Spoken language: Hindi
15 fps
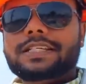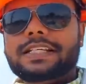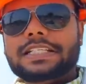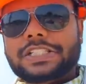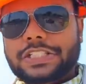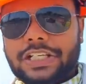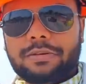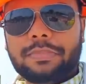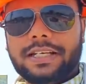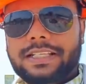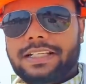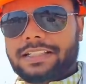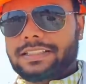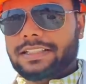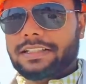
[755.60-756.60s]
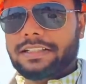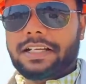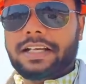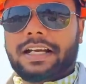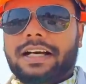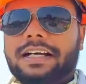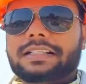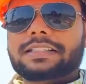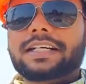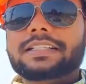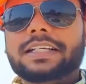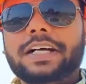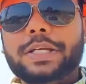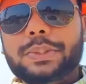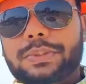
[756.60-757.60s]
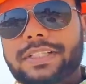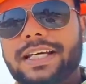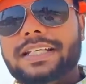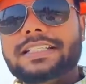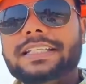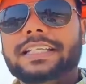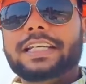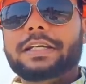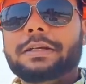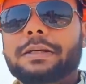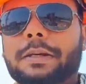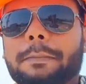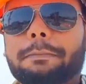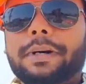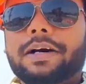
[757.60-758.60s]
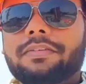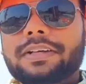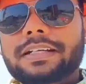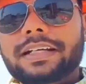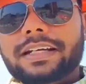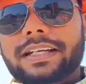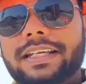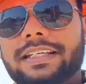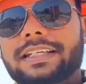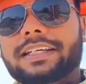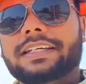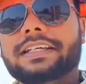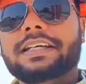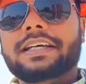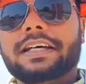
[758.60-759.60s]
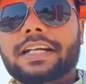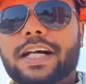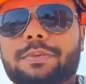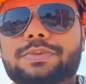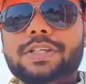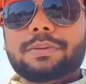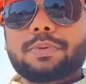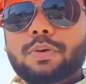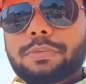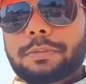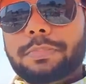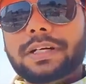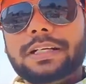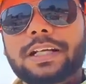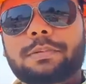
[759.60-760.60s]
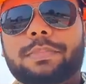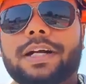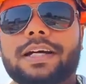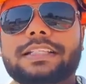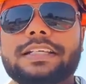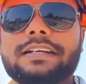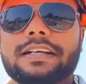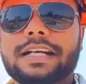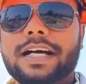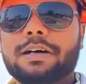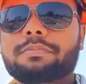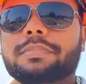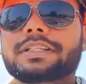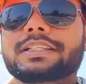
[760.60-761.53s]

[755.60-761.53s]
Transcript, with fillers: जी ने जन्म लिया था अर्थात अयोध्या जी के पावन नगरी के राम जन्मभूमि पर निर्माणाधीन राम